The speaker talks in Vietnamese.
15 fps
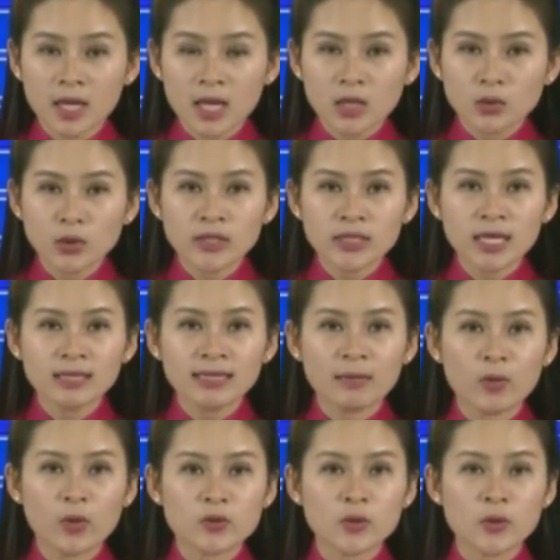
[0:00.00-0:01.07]
Tuy nhiên, tại một
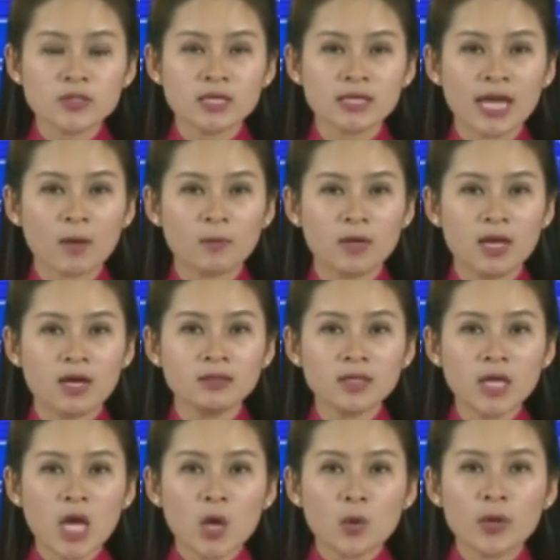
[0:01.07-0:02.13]
số trường đại học lớn,
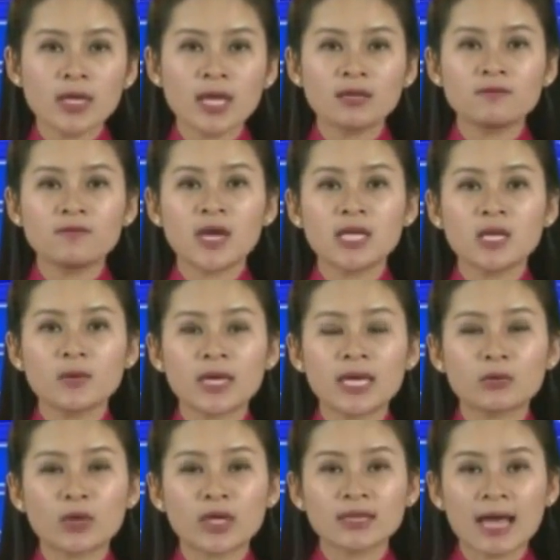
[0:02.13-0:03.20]
quy định về điều kiện
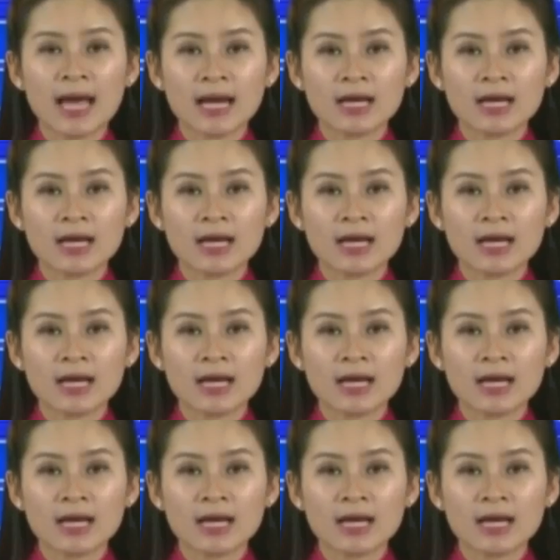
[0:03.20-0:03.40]
tuyển thẳng